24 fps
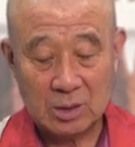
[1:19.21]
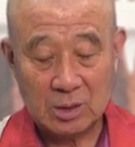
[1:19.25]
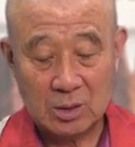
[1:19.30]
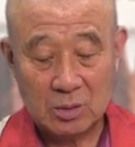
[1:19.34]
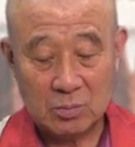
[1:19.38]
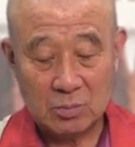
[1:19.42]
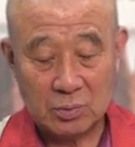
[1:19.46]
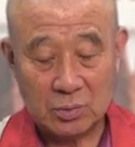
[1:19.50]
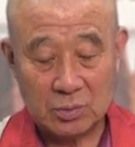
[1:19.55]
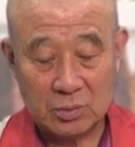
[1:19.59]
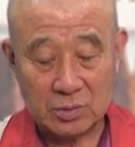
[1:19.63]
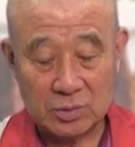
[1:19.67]

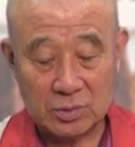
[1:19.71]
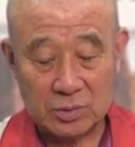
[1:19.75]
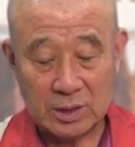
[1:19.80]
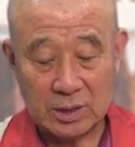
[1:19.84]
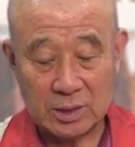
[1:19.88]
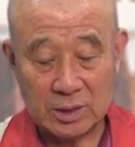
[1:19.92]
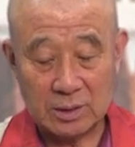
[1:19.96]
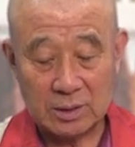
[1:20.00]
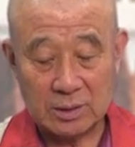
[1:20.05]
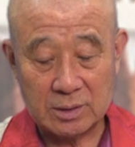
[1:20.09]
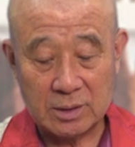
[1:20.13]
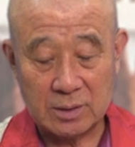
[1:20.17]
불교
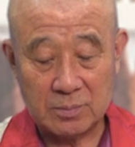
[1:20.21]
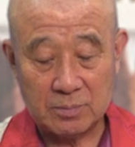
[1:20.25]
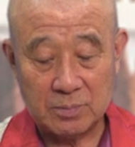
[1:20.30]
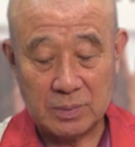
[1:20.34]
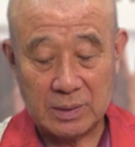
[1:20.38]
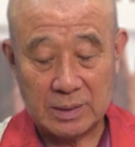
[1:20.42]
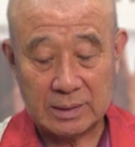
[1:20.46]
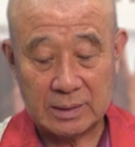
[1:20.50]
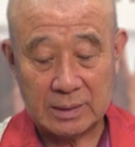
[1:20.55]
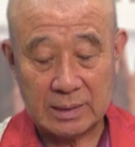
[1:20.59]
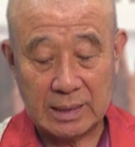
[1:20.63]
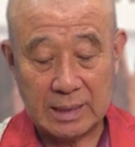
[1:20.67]
철학을
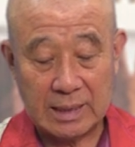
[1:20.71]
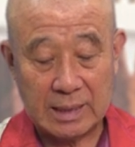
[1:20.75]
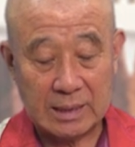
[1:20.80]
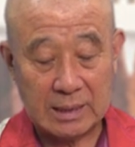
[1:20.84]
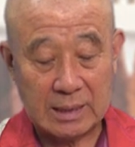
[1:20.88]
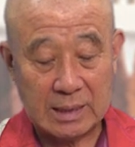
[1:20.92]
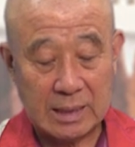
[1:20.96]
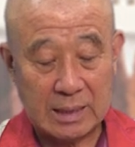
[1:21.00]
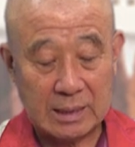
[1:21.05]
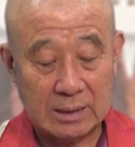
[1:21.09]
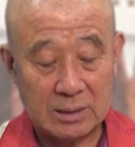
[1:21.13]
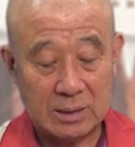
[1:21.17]
전파한
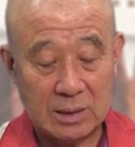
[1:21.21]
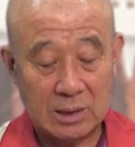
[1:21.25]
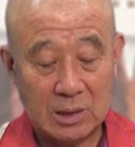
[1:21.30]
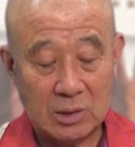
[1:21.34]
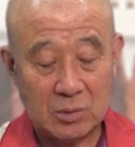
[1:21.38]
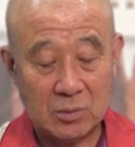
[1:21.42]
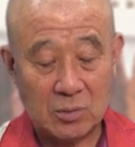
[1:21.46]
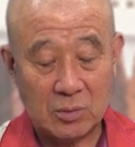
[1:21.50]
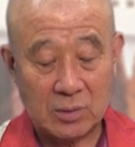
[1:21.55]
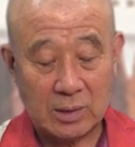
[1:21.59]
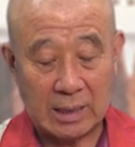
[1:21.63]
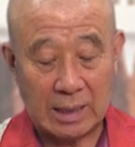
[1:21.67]
나나
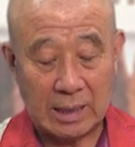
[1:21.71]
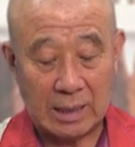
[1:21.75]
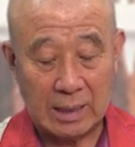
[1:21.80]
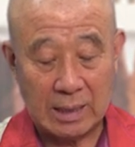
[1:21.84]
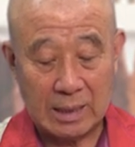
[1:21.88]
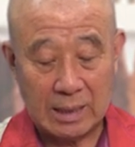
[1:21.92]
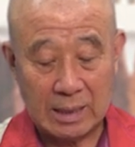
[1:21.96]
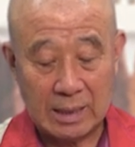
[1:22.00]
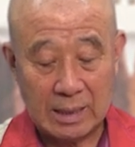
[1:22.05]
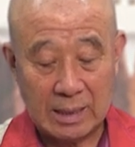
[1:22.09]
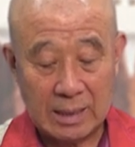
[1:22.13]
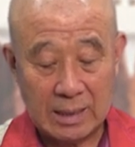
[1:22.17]
띠로카
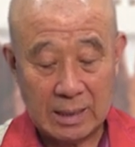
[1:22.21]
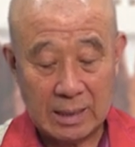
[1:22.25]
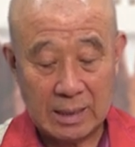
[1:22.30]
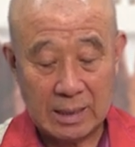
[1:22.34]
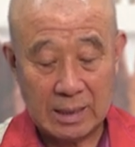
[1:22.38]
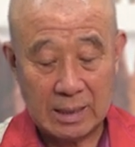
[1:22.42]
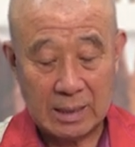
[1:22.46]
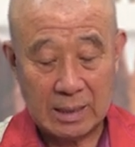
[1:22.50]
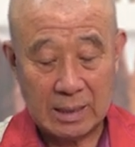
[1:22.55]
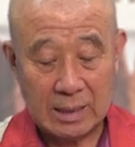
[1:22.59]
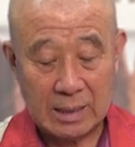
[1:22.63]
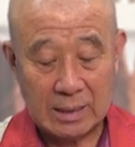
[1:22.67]

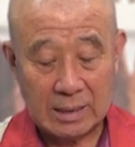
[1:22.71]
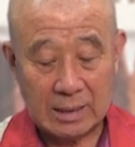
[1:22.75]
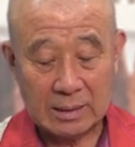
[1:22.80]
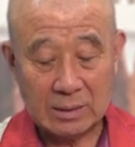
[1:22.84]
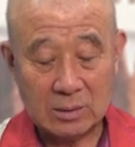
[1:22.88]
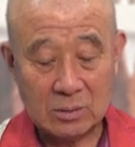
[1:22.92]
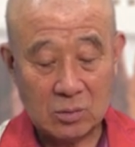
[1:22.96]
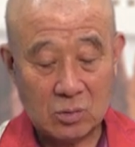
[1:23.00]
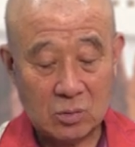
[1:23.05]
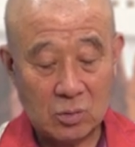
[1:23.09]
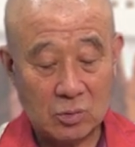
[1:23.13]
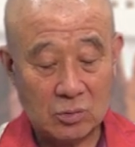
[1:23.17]

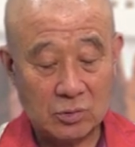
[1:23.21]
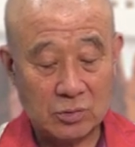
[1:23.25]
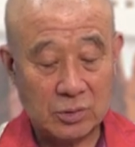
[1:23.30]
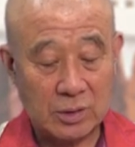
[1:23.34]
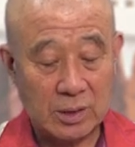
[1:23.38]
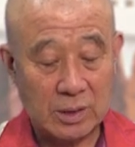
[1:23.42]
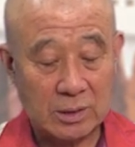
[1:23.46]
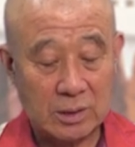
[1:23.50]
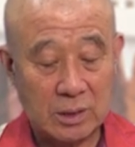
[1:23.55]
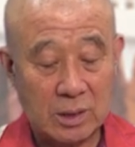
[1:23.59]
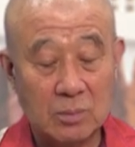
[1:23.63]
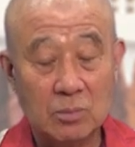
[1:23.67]
란
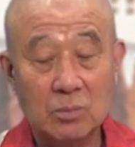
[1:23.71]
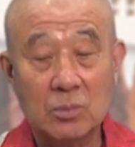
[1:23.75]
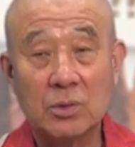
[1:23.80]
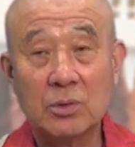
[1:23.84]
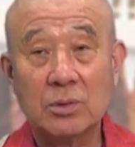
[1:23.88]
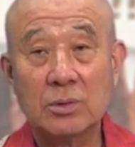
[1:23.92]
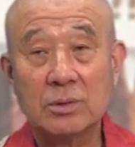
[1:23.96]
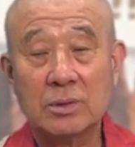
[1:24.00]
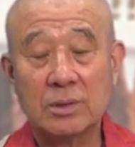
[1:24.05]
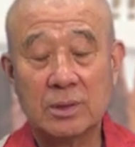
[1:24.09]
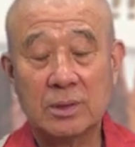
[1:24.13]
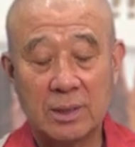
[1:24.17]
고승의
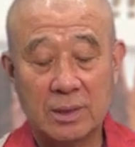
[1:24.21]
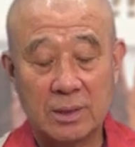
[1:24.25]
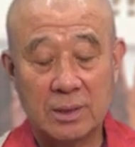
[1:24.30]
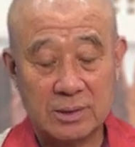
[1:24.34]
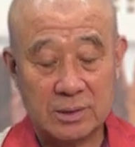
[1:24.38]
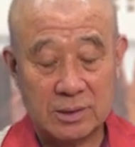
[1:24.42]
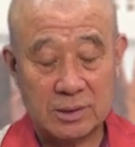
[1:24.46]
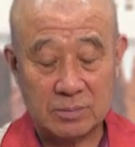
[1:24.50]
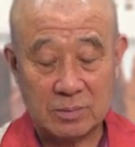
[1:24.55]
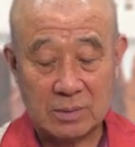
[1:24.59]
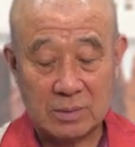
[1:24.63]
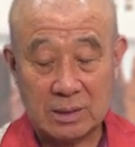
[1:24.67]
정보를 듣게
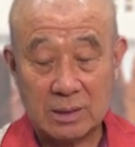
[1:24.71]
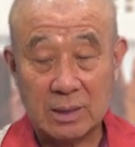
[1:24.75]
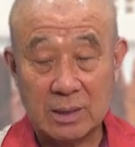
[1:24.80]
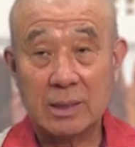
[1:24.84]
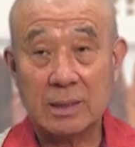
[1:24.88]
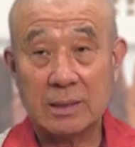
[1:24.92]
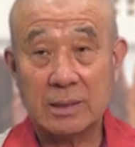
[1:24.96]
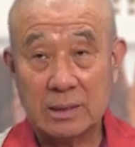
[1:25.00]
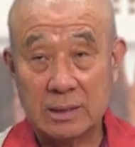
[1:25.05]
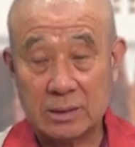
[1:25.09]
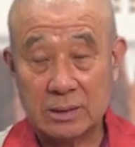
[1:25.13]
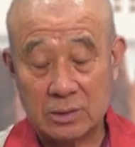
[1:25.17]
되었습니다.
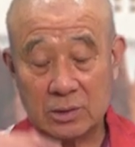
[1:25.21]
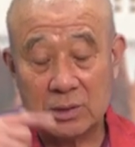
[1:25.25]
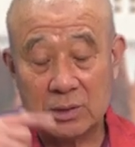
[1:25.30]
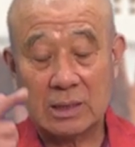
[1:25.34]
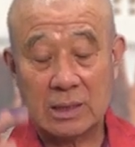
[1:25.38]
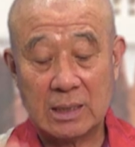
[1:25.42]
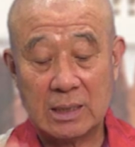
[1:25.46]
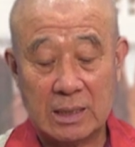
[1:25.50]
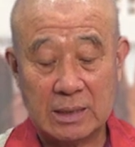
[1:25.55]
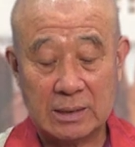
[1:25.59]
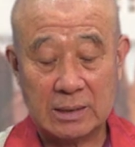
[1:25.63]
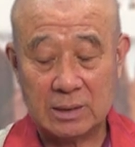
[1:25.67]
내가 이제
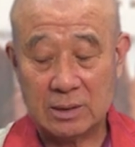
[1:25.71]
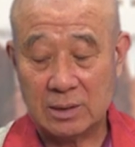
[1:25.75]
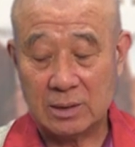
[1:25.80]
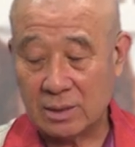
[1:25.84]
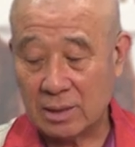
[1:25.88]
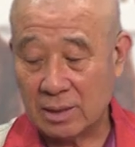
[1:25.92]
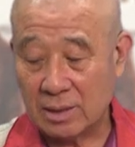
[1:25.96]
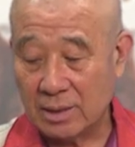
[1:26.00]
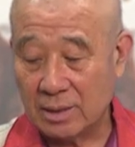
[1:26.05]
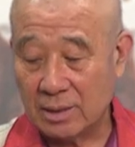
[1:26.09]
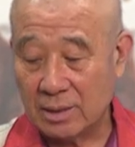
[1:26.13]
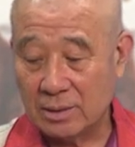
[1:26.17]
스리랑카 갔을
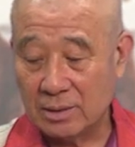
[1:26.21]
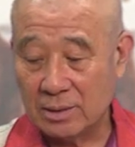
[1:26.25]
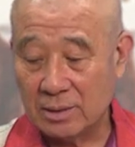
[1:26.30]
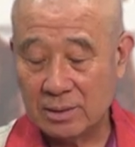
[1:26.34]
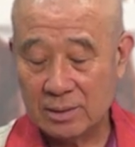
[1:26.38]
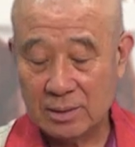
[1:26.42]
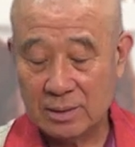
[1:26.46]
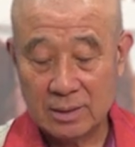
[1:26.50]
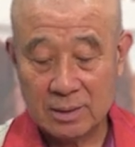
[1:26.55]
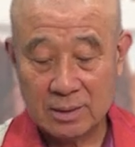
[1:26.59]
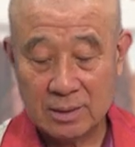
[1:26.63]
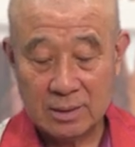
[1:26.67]
때
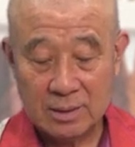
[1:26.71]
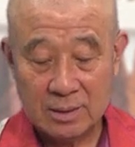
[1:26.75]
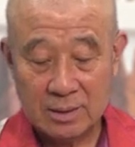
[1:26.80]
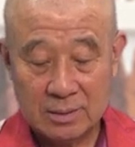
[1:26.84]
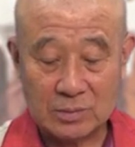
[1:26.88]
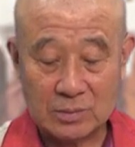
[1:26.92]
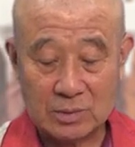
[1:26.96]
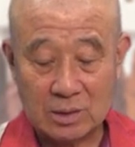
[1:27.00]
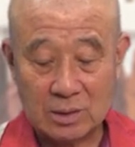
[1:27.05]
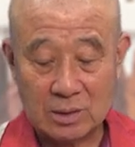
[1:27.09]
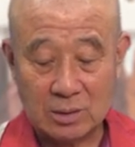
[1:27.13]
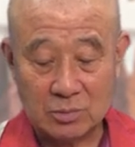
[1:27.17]

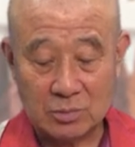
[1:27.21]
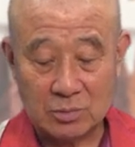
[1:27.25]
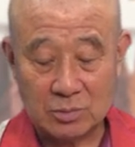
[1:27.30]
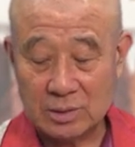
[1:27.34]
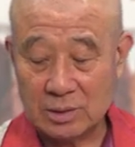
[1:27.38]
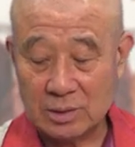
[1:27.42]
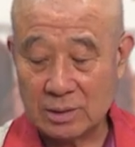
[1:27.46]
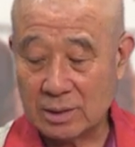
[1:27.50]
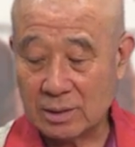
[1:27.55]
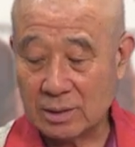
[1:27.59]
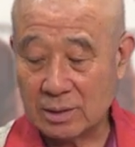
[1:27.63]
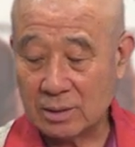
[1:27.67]
그분이 이제